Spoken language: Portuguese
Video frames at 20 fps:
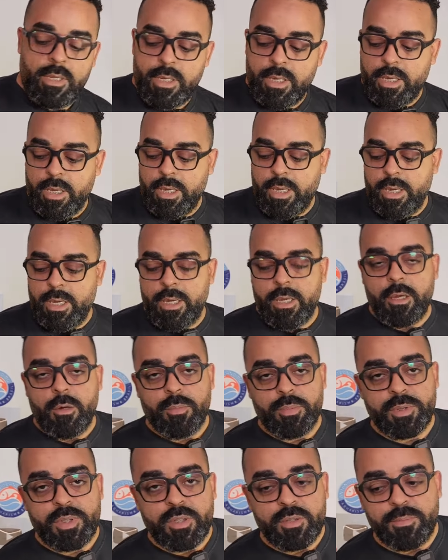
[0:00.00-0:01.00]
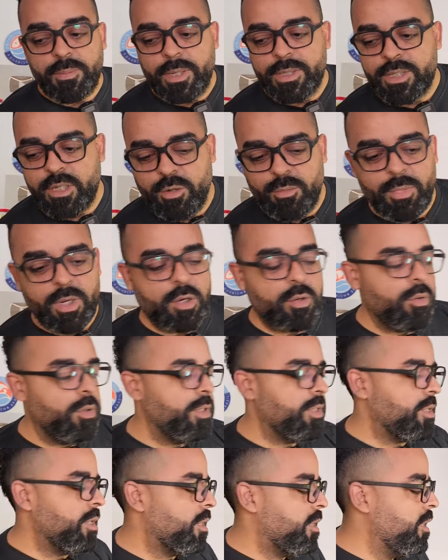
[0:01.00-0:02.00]
É, eu preciso passar uma
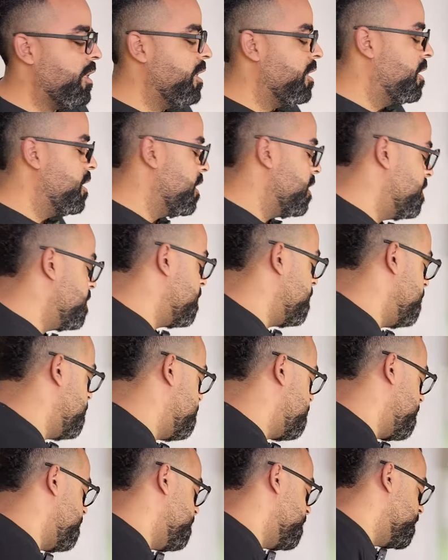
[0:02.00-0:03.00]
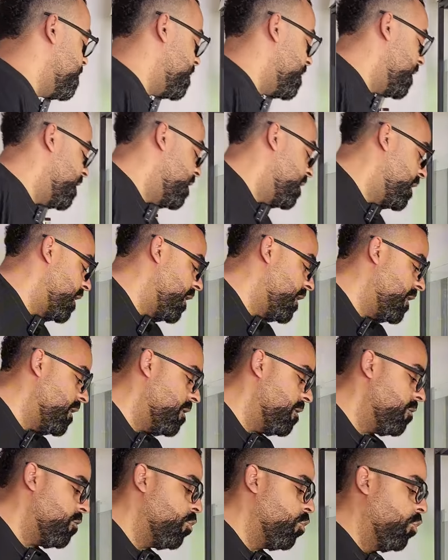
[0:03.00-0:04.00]
coisa aqui interessante para você que tem
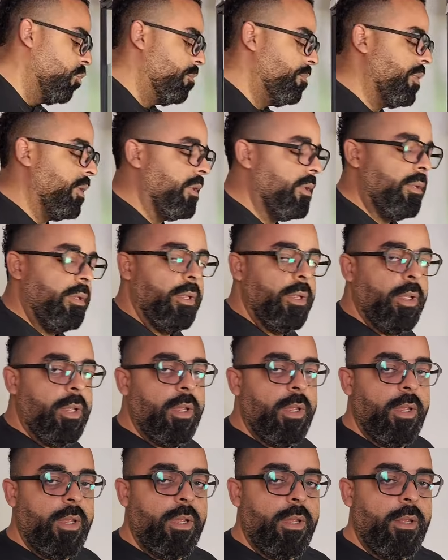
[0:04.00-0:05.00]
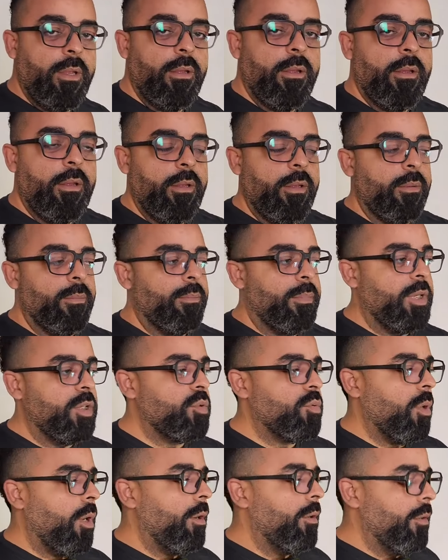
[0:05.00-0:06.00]
guppy.
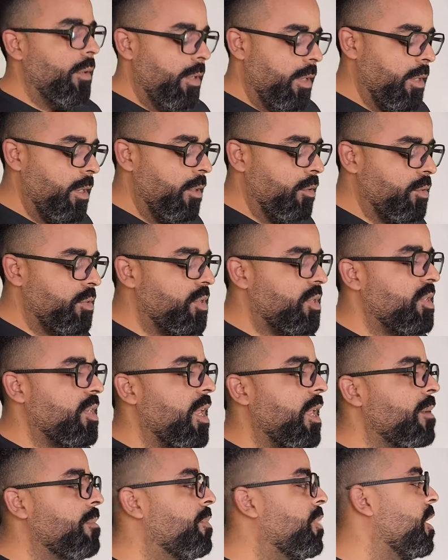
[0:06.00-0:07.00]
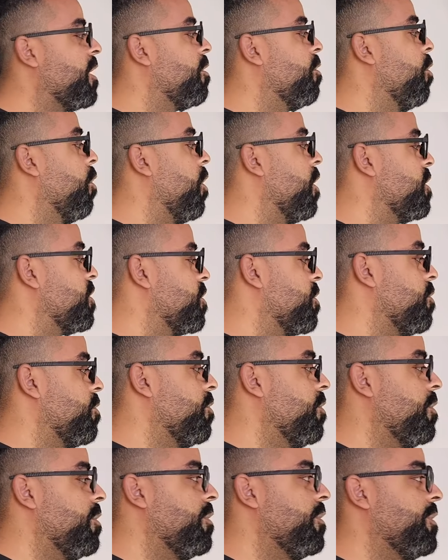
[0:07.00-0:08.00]
Pessoal, eu sempre
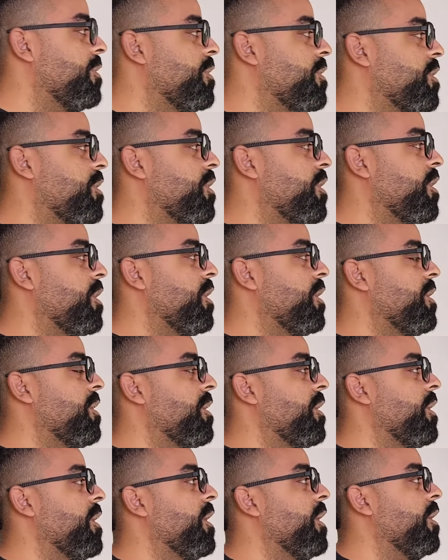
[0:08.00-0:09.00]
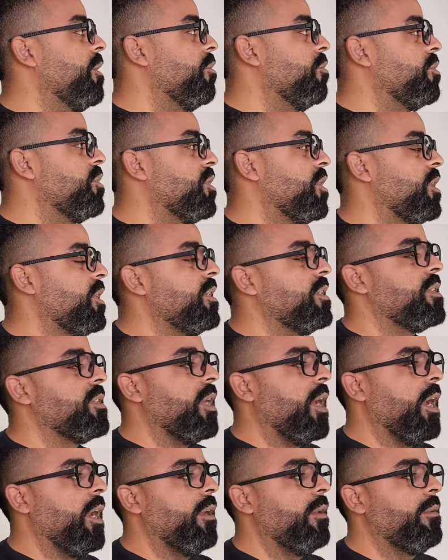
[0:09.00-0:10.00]
gosto de
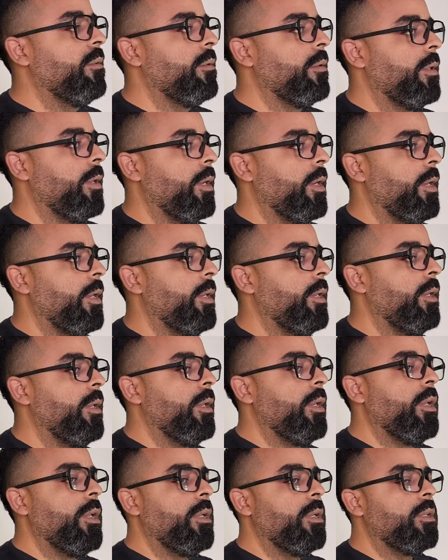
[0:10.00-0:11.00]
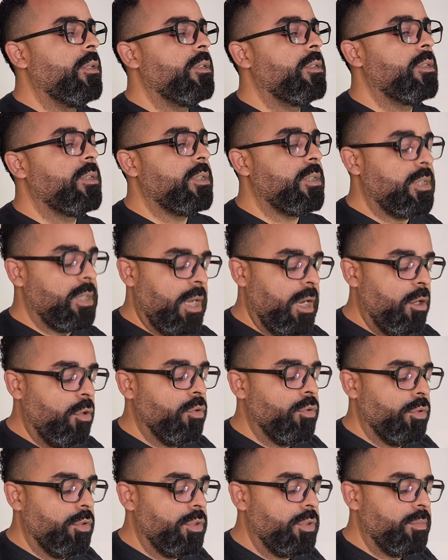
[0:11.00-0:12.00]
utilizar aí
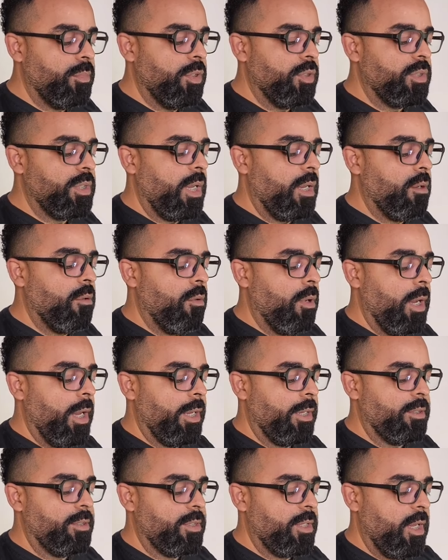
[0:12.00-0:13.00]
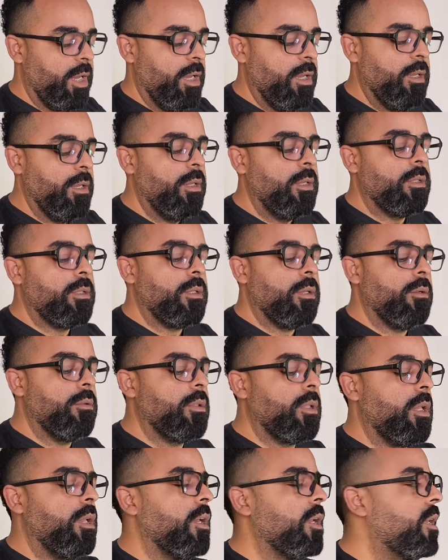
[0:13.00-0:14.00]
sal nos meus aquários, tá? Então eu
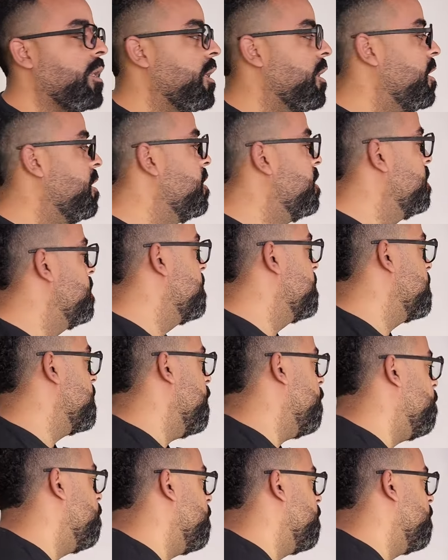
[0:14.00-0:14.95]
tenho aqui sal